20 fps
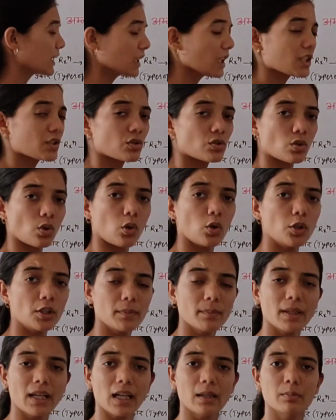कि सोल्ट
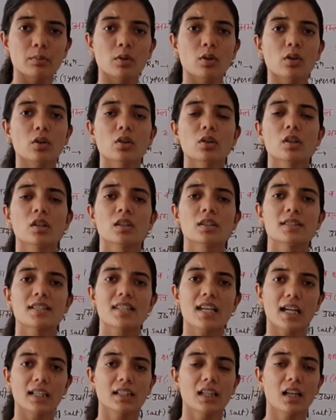में आपको
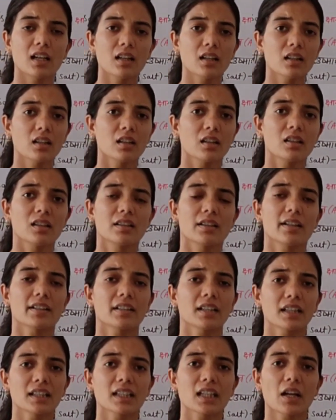ज़्यादा
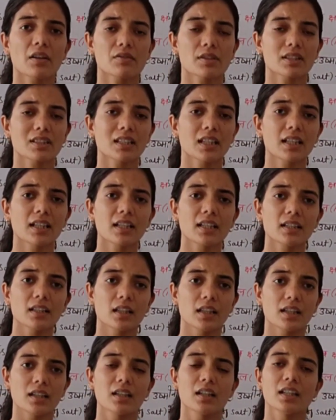रटने की आवश्यकता नहीं
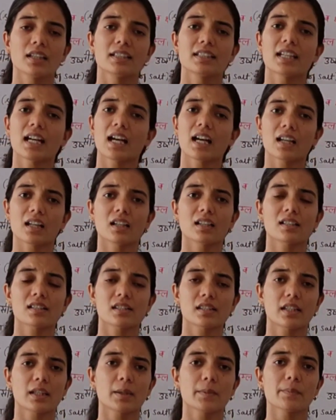है या अलग
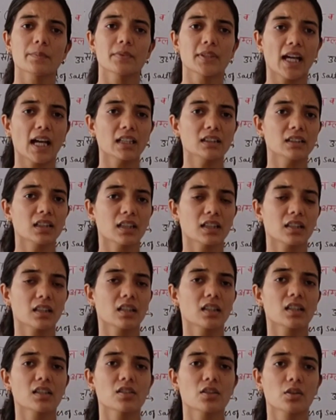से याद
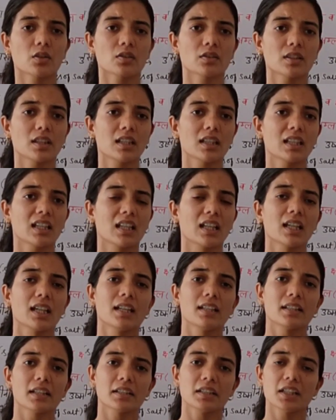रखने की जरूरत नहीं है
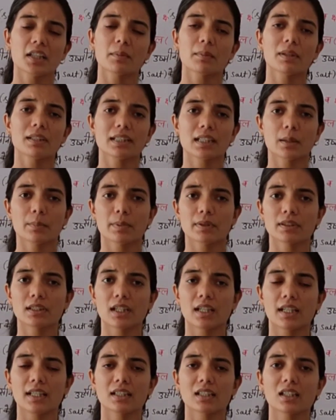यदि हमें ये पता
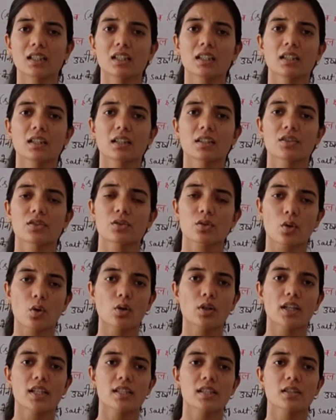है कि
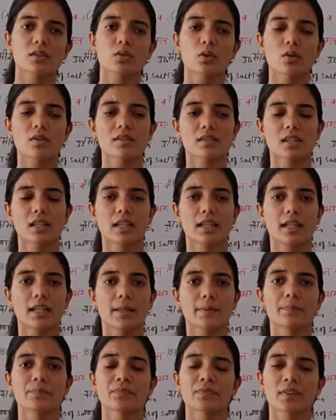स्ट्रॉन्ग एसिड कौन से
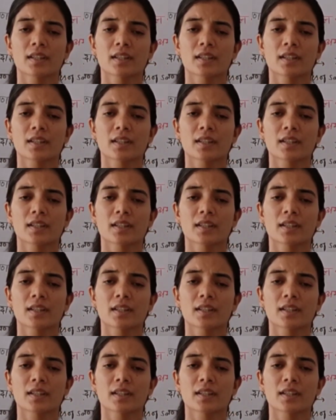हैं